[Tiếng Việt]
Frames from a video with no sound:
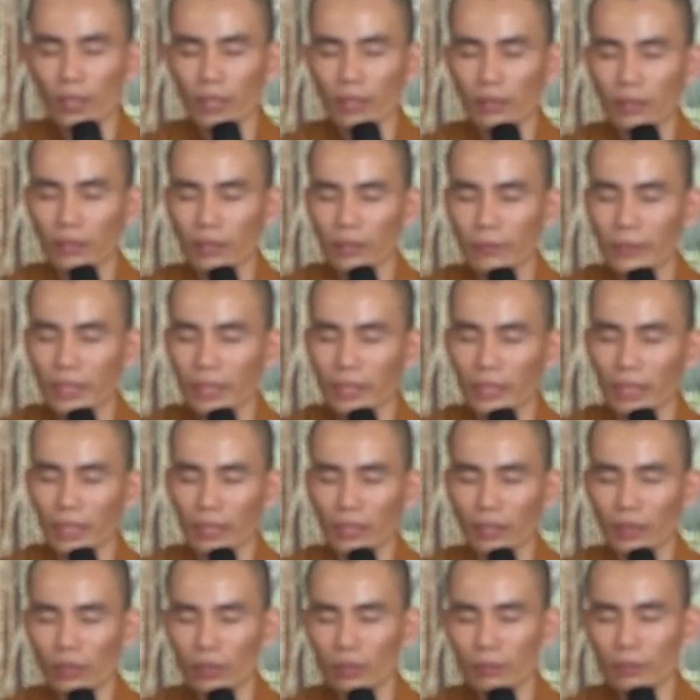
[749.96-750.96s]
mà cái người bên
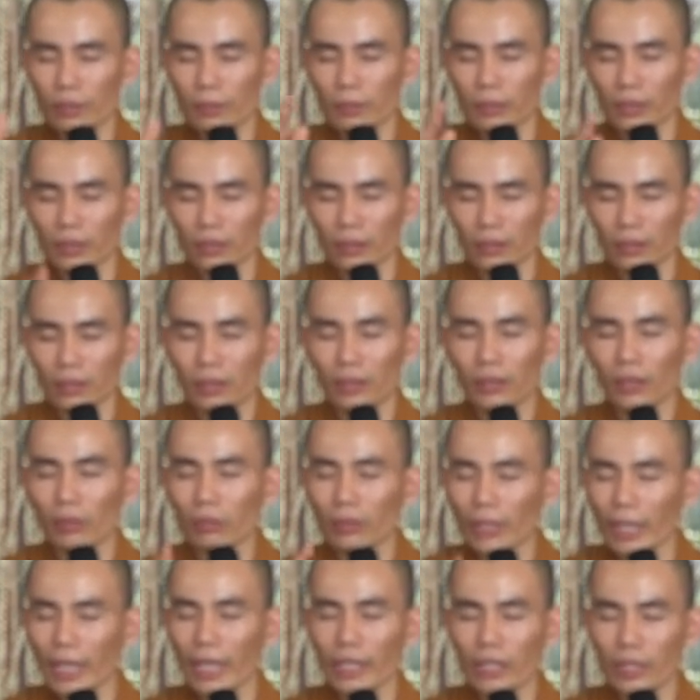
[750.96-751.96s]
cạnh nói mà mình
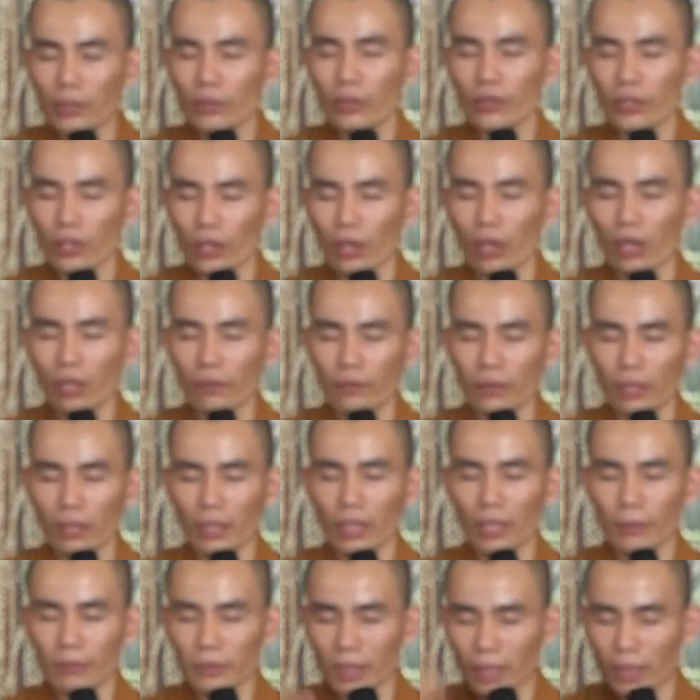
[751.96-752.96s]
không nghe, nếu nói nhỏ về
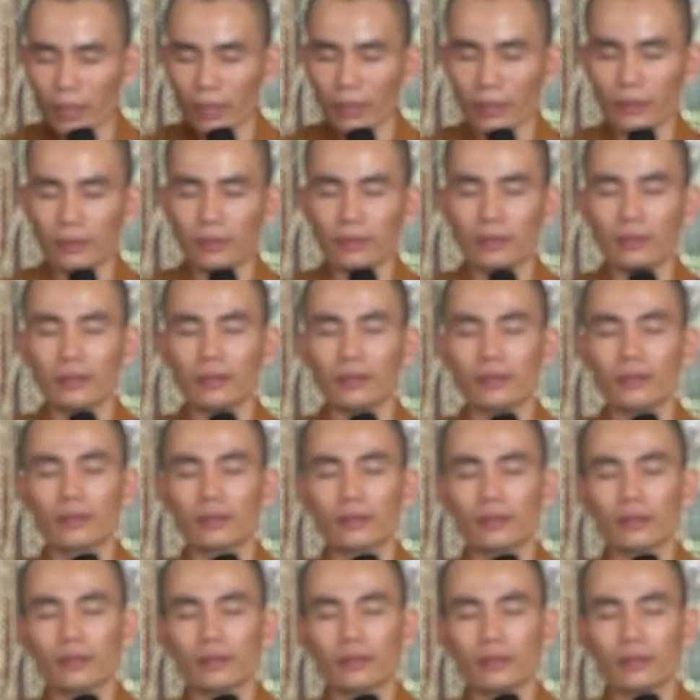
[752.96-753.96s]
cái âm thanh đó,
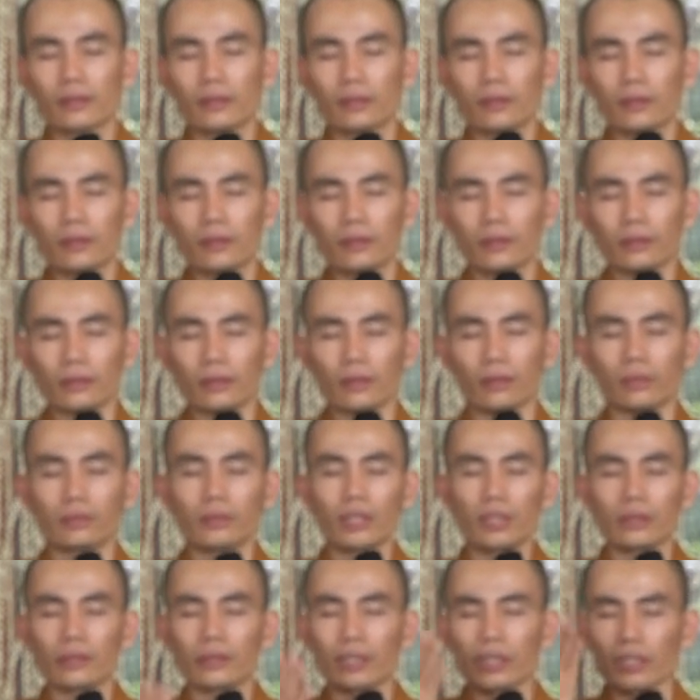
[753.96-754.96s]
thì
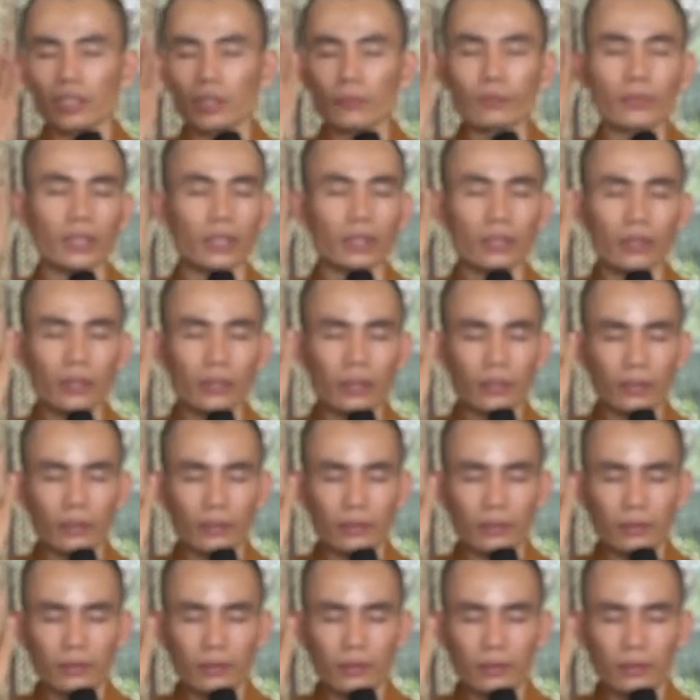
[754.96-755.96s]
lúc đó chỉ có mình thôi.
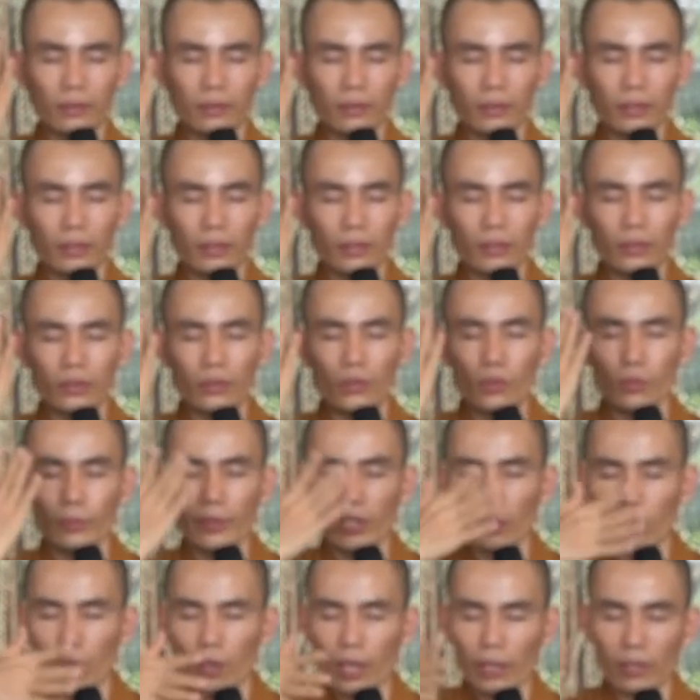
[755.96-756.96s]
Chứ dù
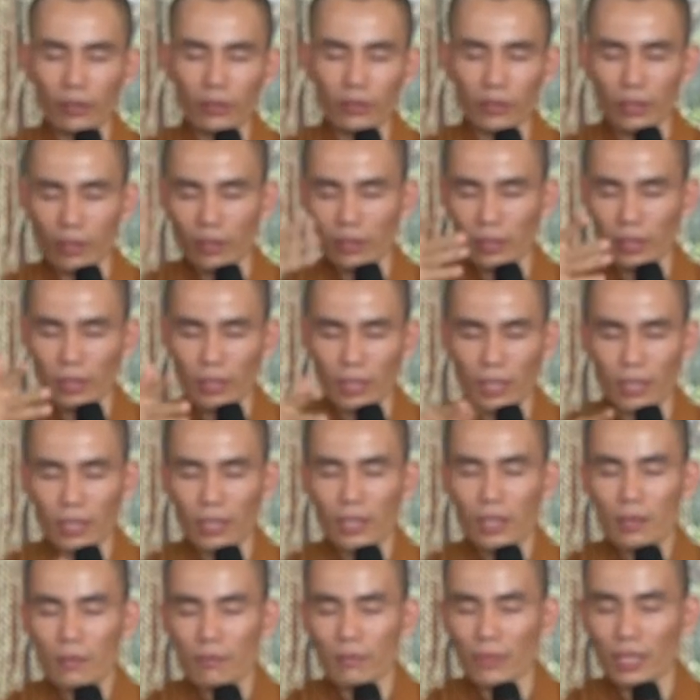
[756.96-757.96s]
bên ngoài cái chuyện xảy ra,
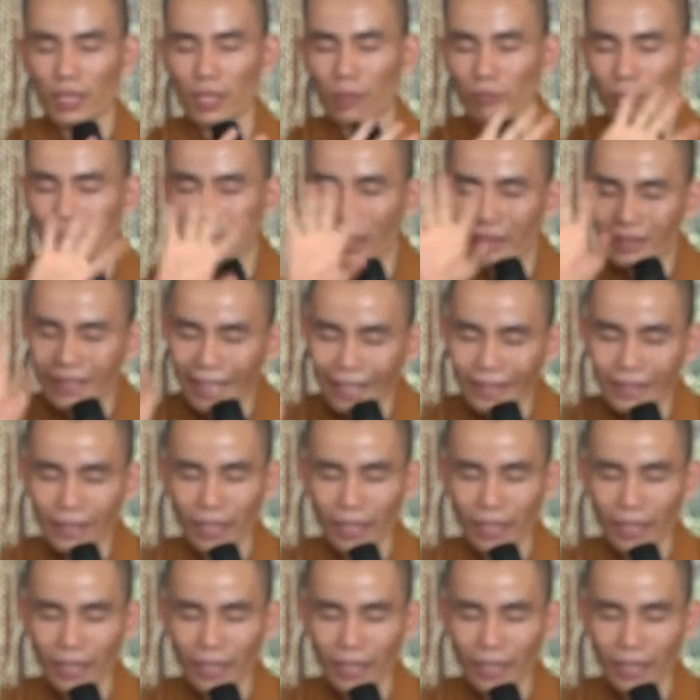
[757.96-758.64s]
mình đóng hết các